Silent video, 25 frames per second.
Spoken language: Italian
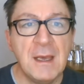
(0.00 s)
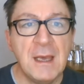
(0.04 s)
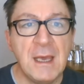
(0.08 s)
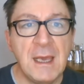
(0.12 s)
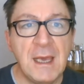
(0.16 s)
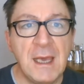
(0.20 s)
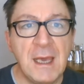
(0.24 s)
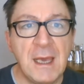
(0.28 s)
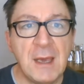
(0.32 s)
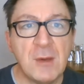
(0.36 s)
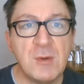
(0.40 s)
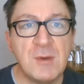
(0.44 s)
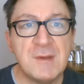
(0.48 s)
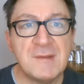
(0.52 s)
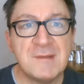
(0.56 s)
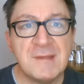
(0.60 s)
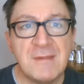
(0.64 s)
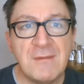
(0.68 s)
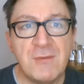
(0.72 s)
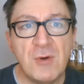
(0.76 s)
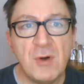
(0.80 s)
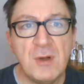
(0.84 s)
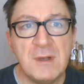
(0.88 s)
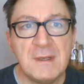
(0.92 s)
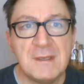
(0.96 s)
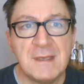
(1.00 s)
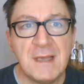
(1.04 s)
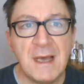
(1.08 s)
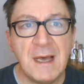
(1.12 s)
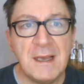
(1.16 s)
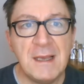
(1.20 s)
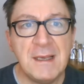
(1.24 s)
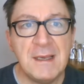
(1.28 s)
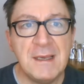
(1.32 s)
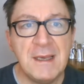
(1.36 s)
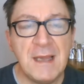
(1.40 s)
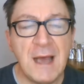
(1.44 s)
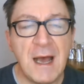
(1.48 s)
e questa volta
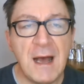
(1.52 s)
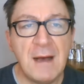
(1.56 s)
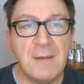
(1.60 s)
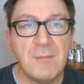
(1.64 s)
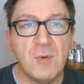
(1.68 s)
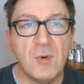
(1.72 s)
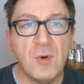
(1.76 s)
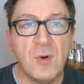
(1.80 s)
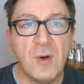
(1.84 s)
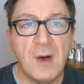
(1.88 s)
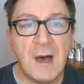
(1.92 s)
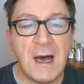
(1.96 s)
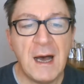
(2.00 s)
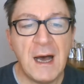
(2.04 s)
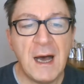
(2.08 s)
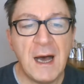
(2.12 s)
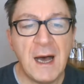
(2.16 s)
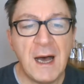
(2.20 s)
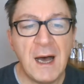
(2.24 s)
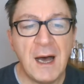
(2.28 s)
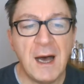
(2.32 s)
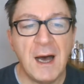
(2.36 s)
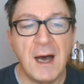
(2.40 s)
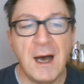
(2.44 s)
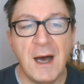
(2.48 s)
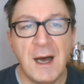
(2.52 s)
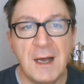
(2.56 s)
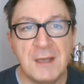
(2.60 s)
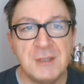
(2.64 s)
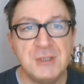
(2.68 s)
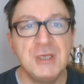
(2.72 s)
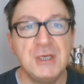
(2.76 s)
andiamo a